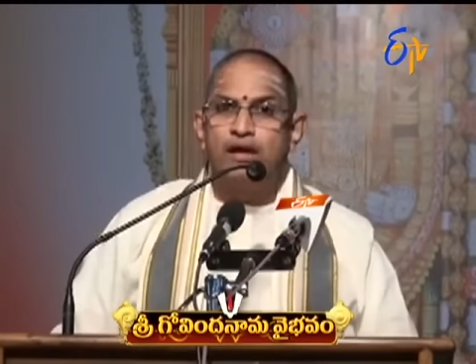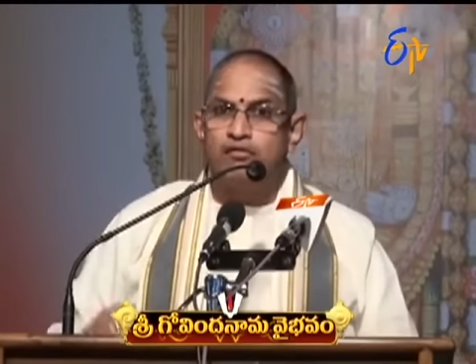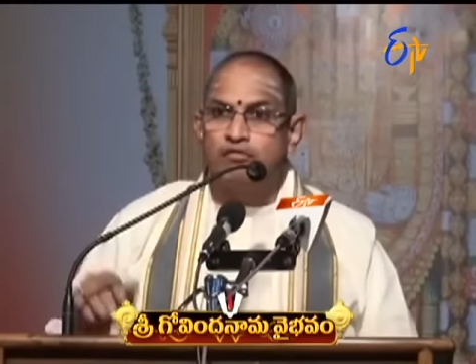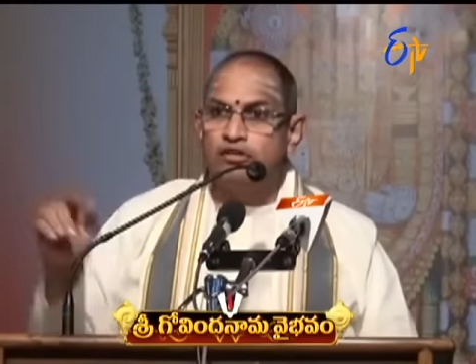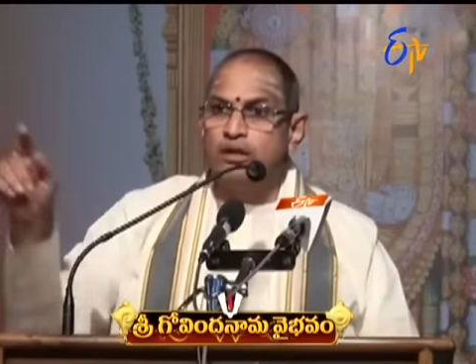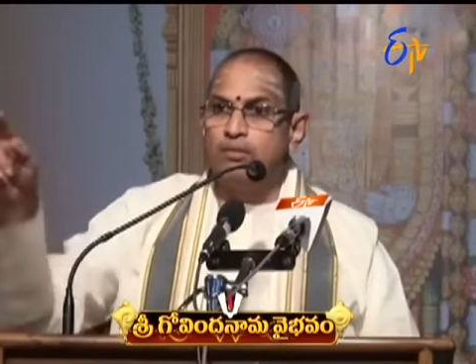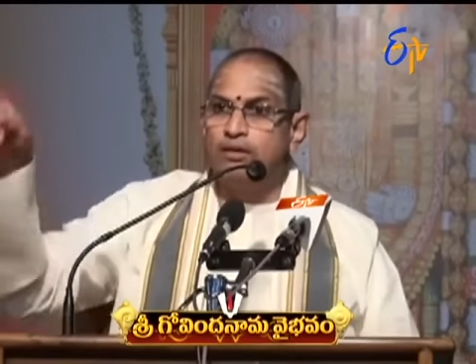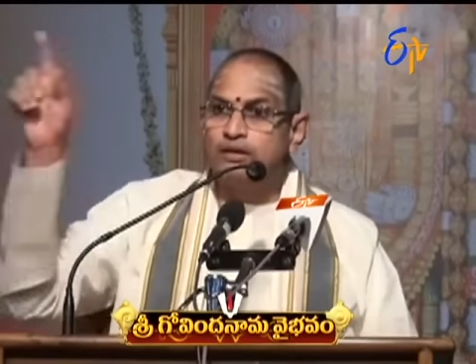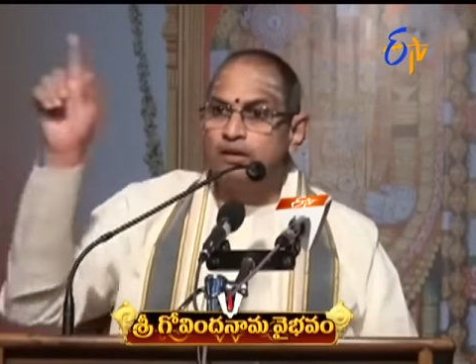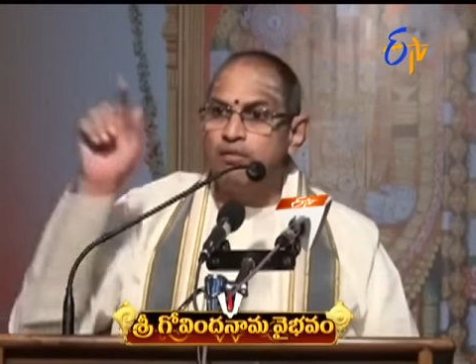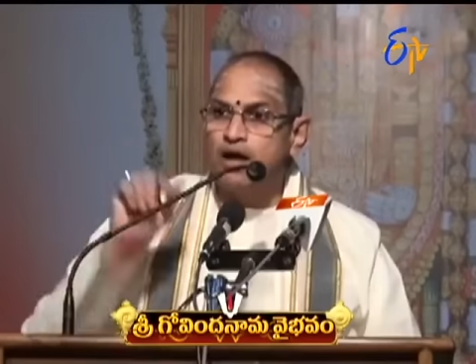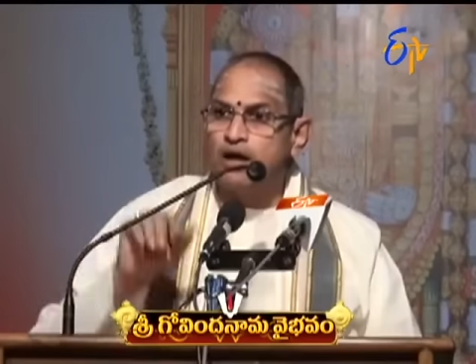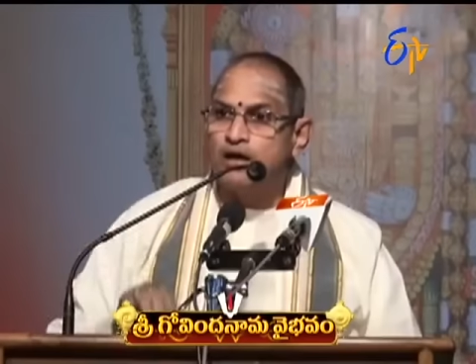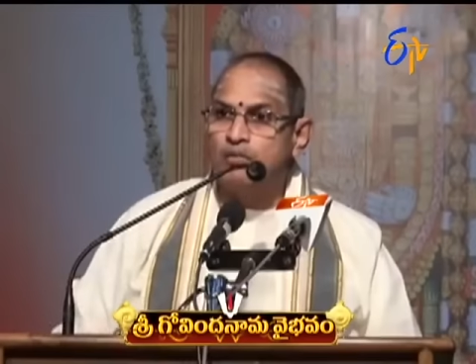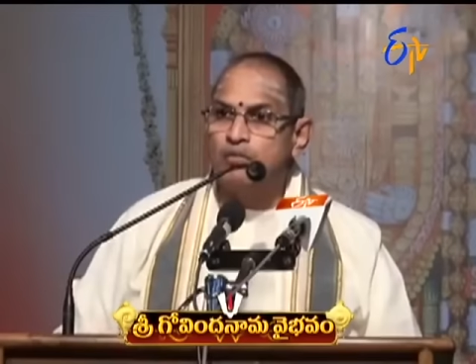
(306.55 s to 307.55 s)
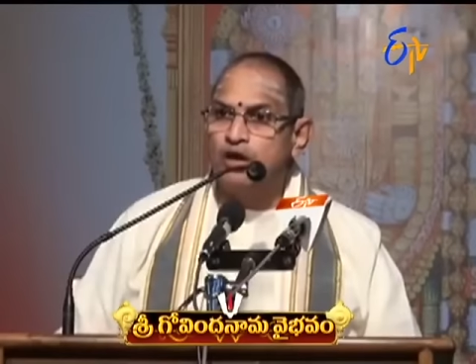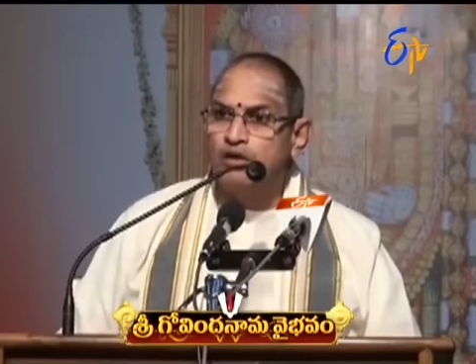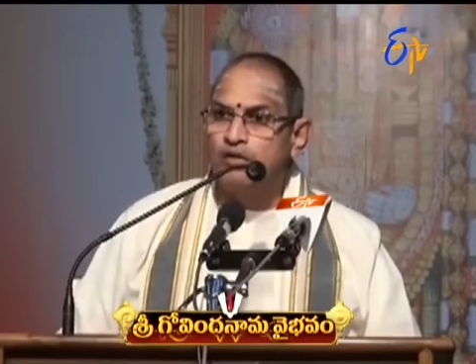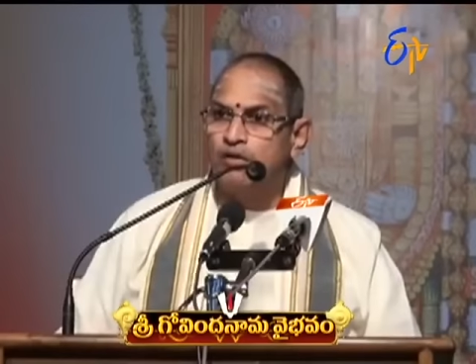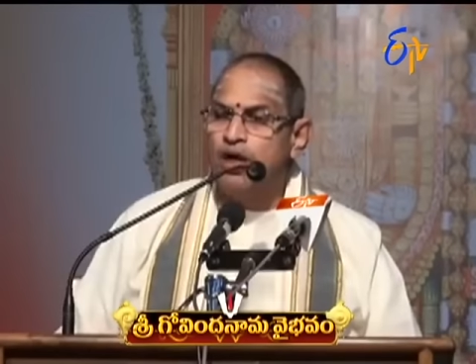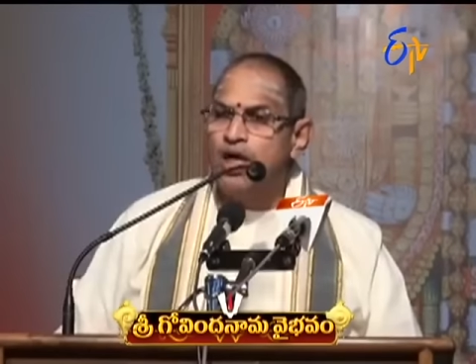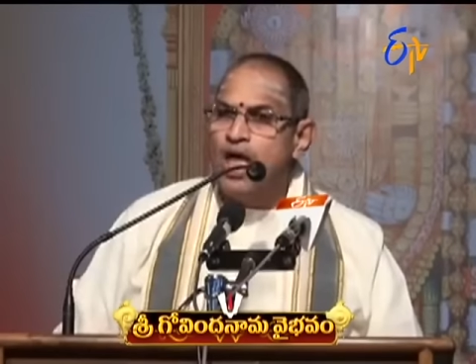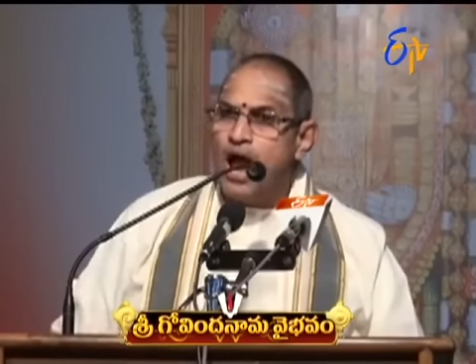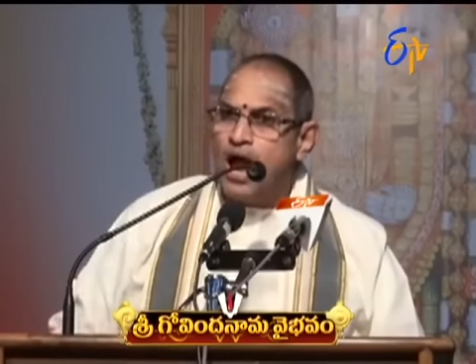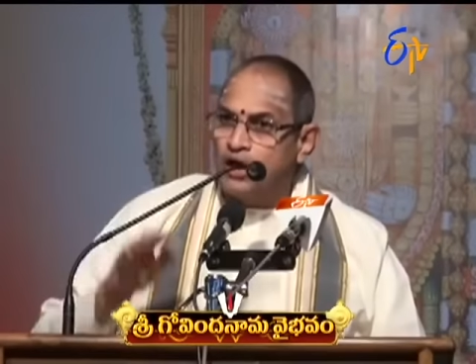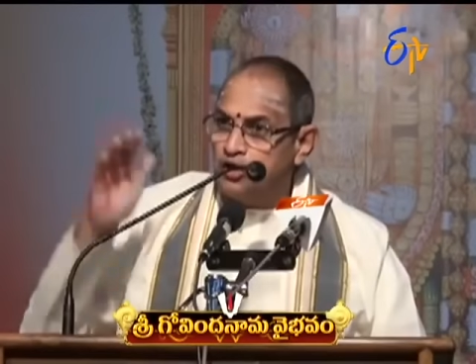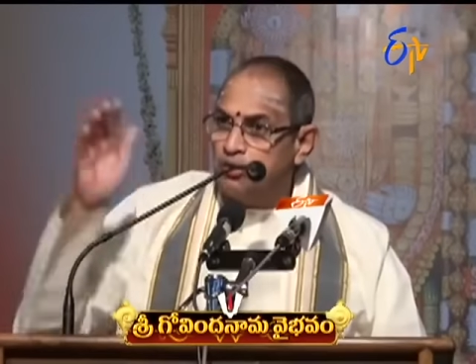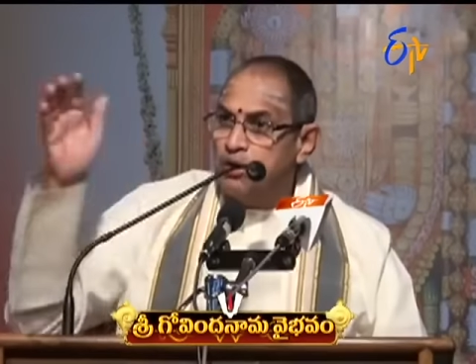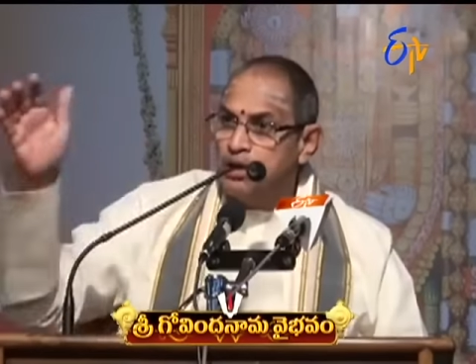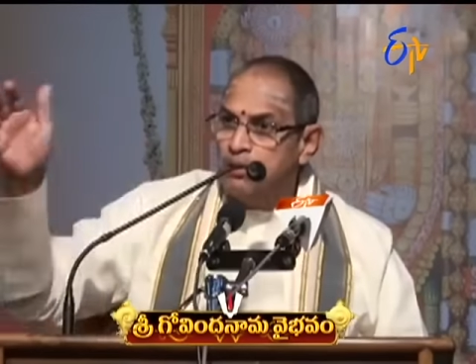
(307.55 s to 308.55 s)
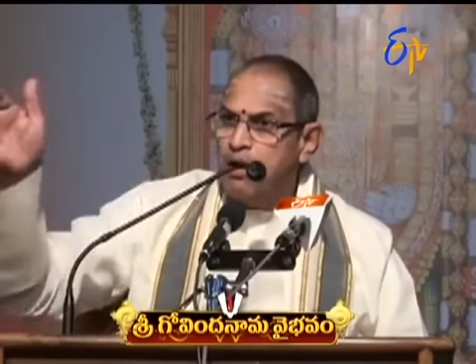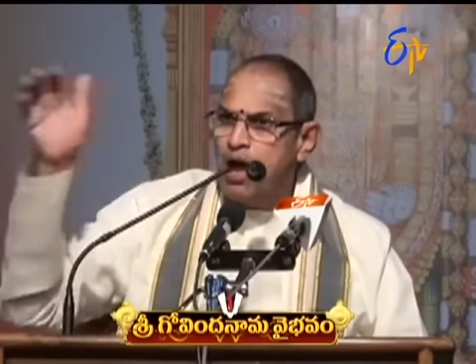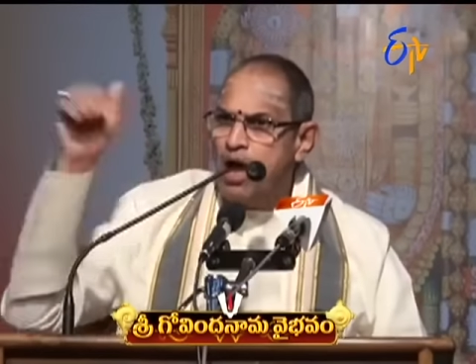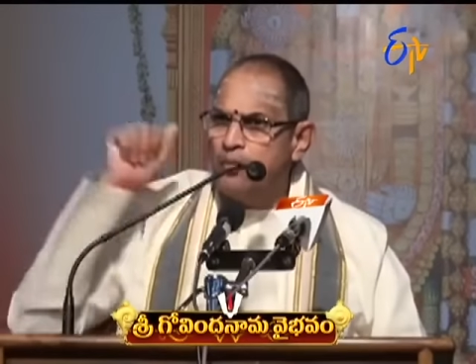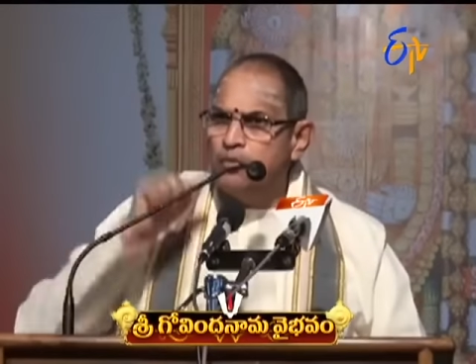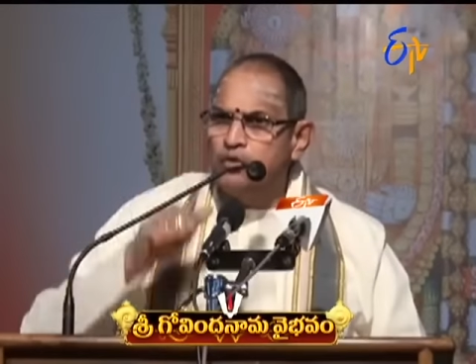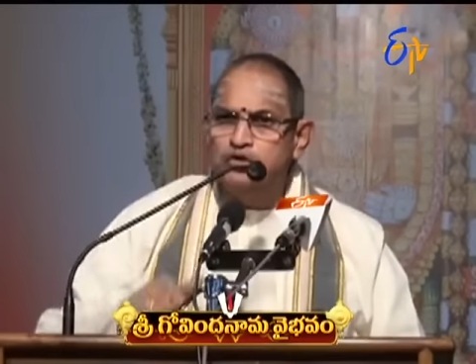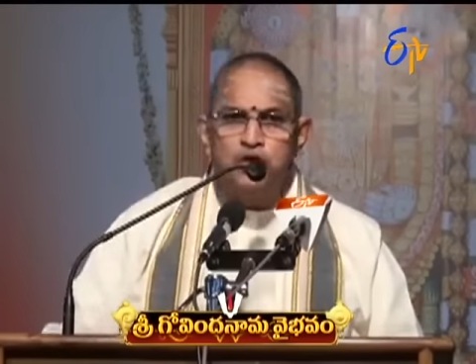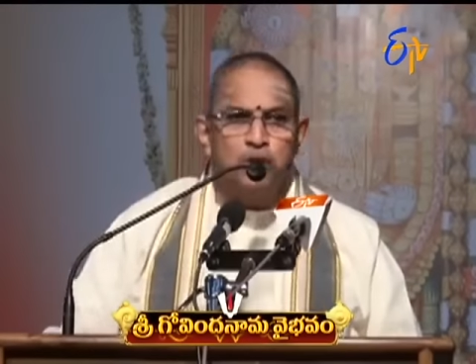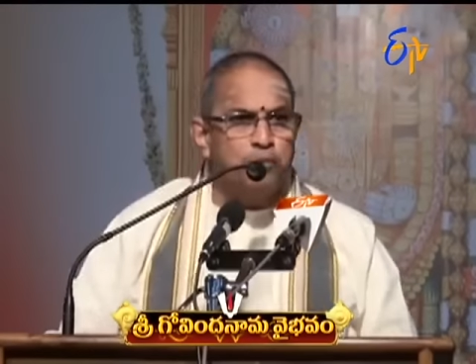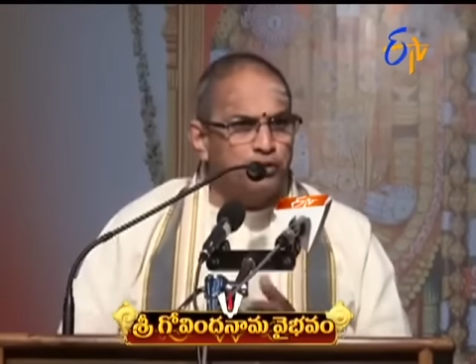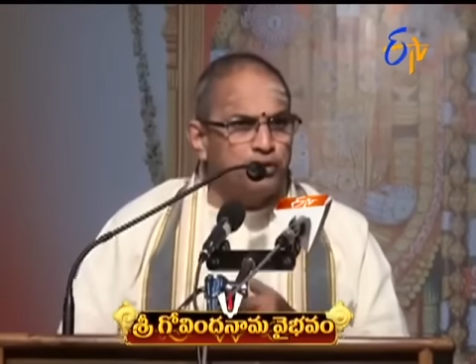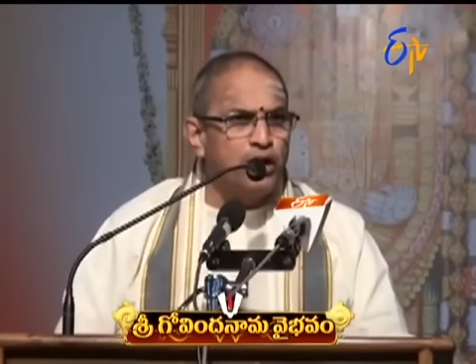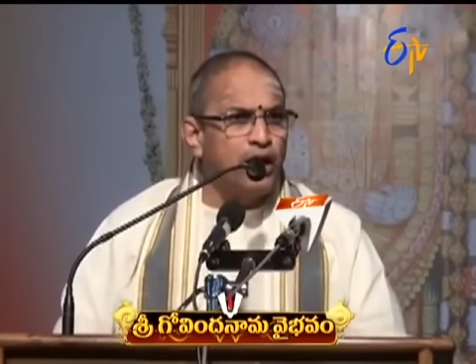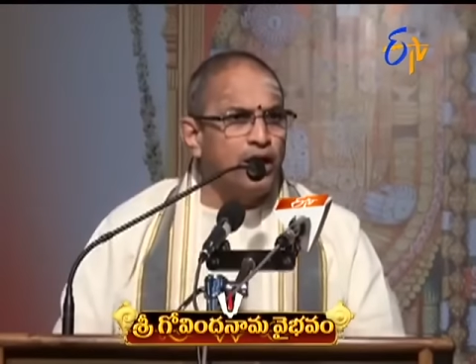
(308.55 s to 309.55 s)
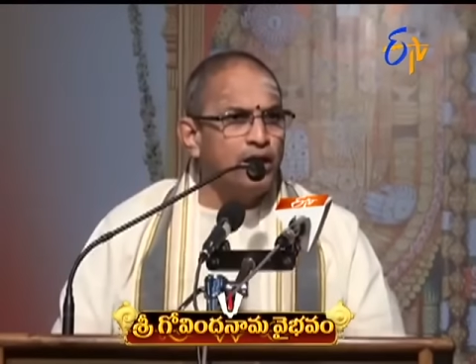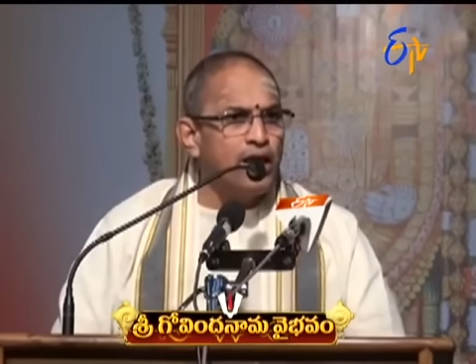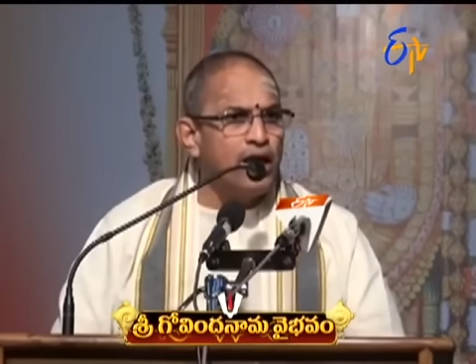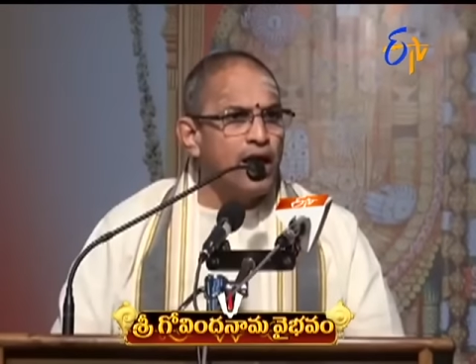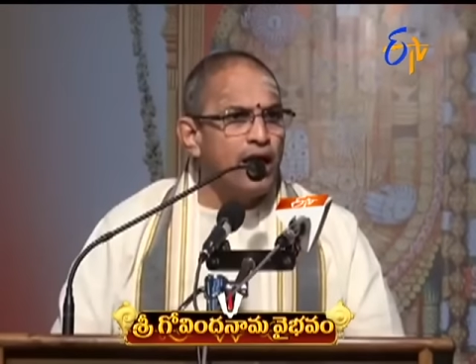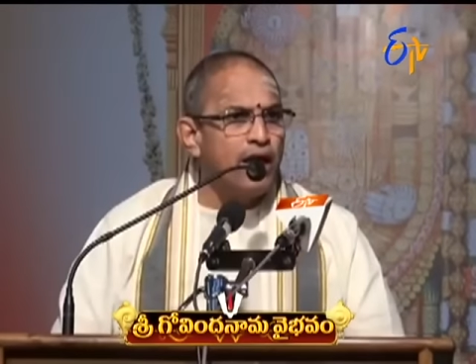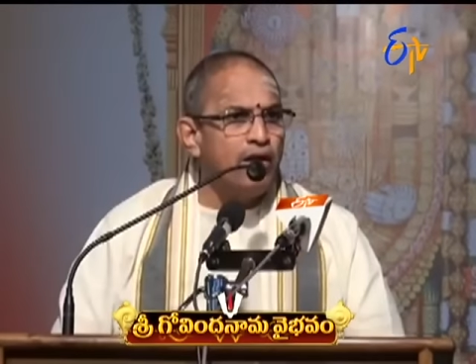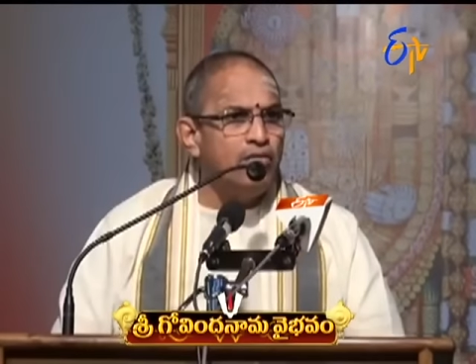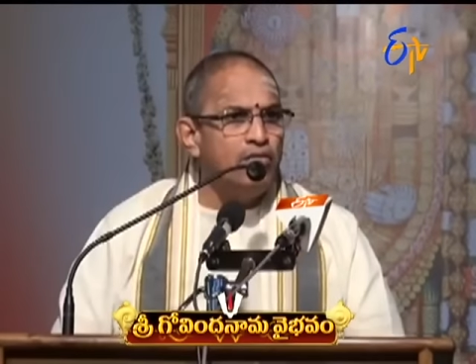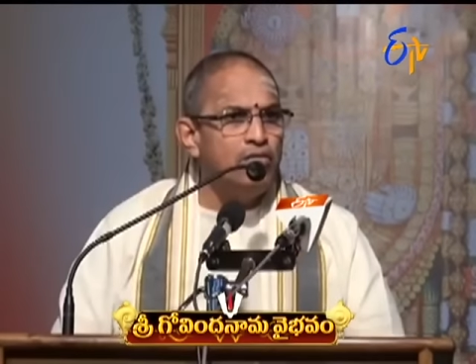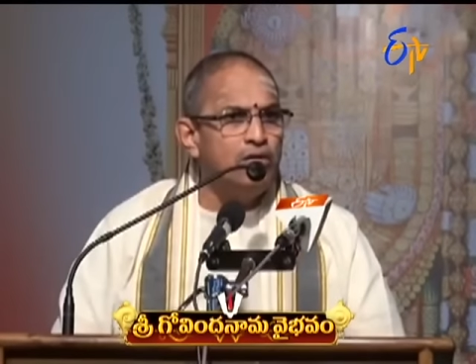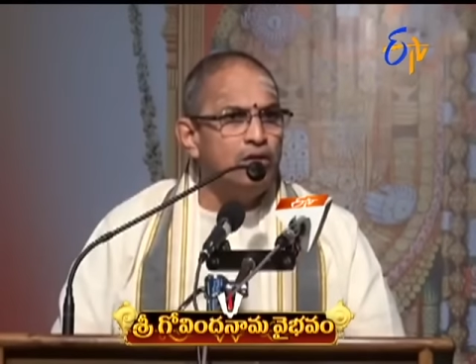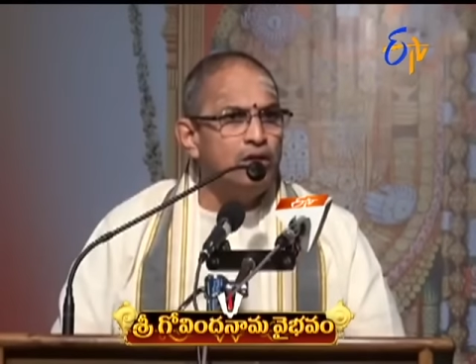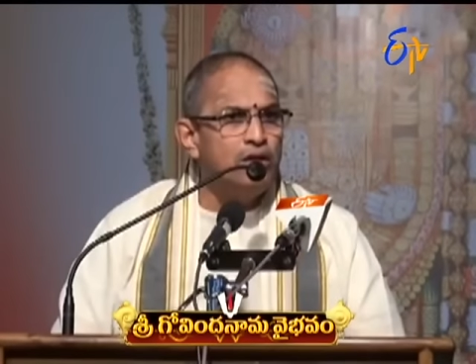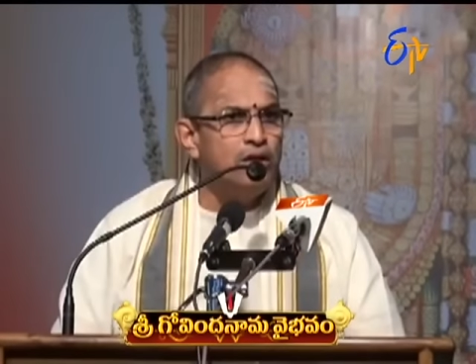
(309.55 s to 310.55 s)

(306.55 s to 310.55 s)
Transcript: నవవిధ భక్తి మార్గములలో అటువంటి మహాపురుషుడు పుట్టడానికి కారణం